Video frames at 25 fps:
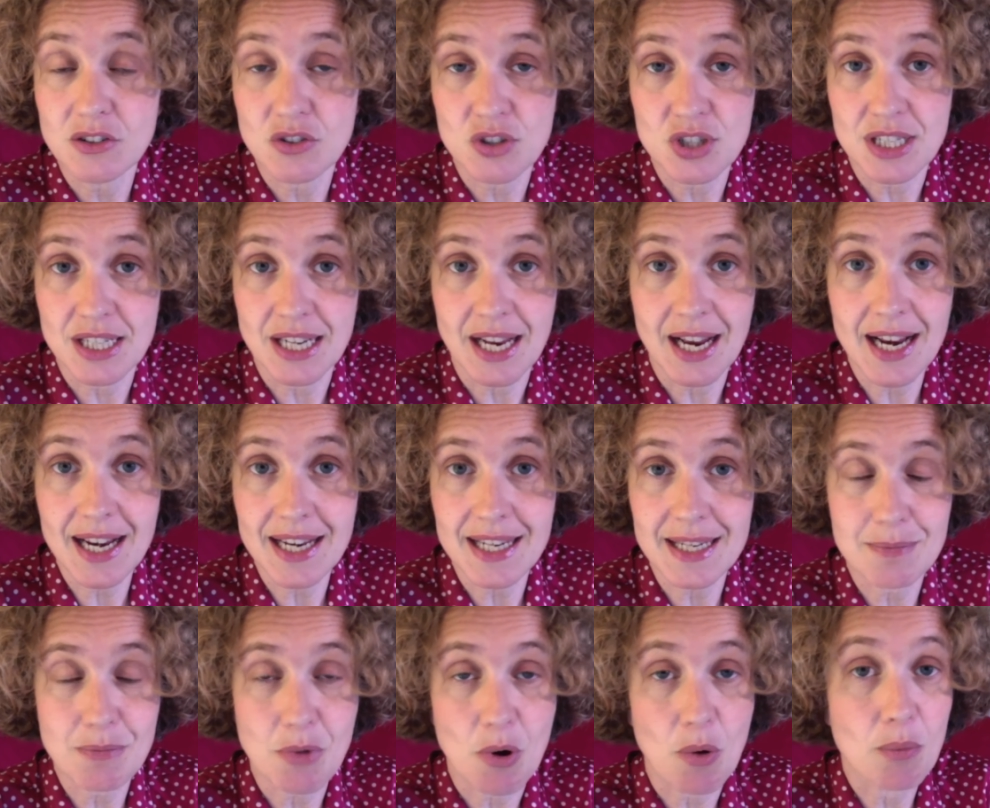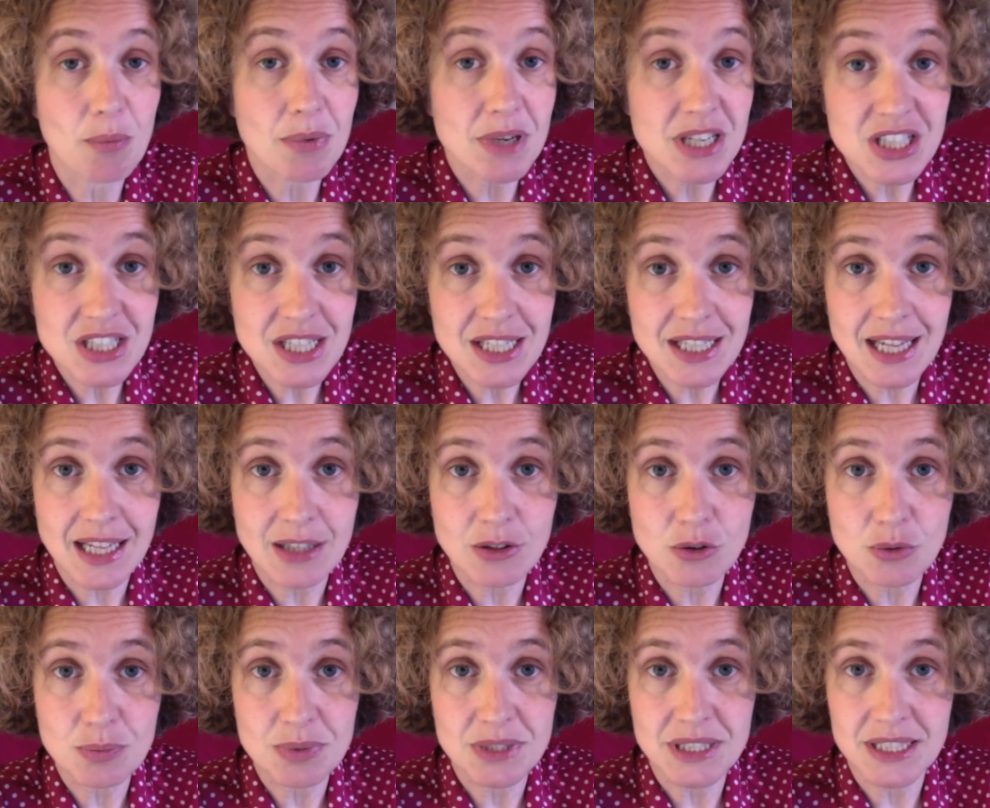en général n'est pas obligée
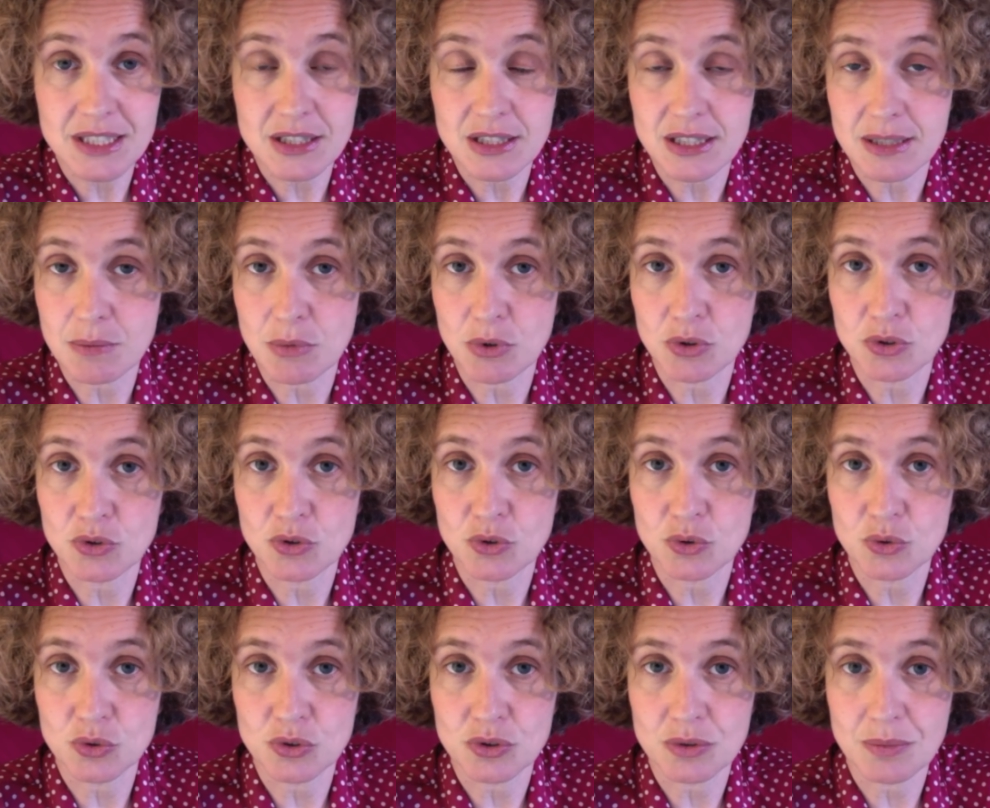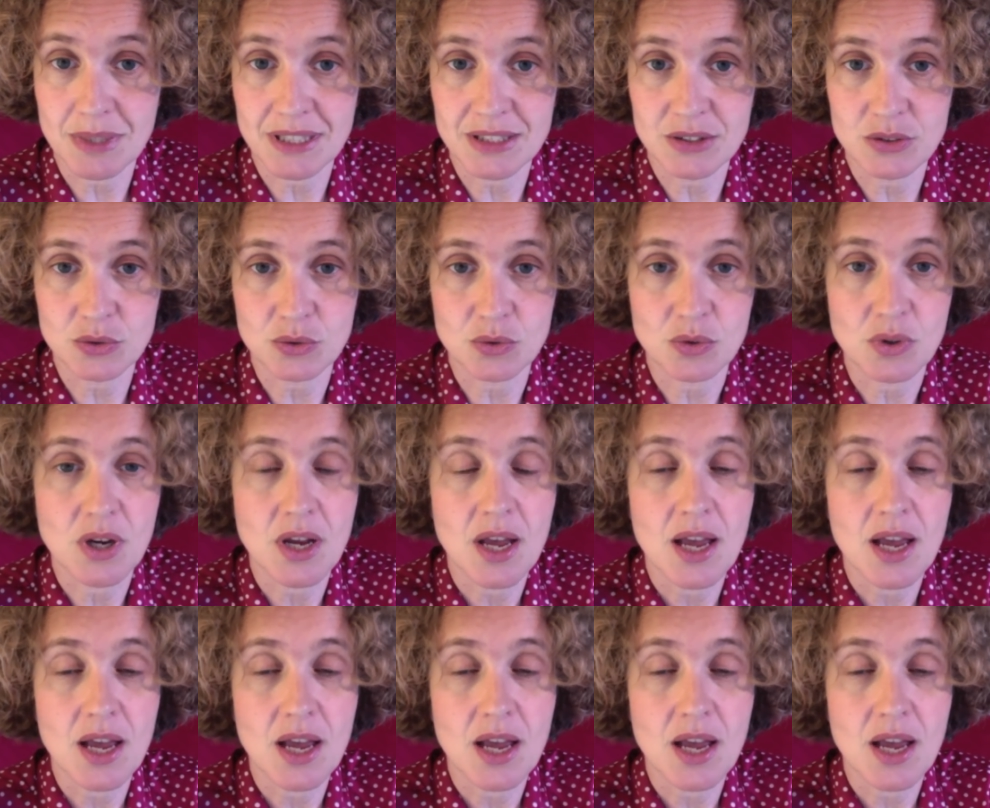d'adopter ces modes de consommation.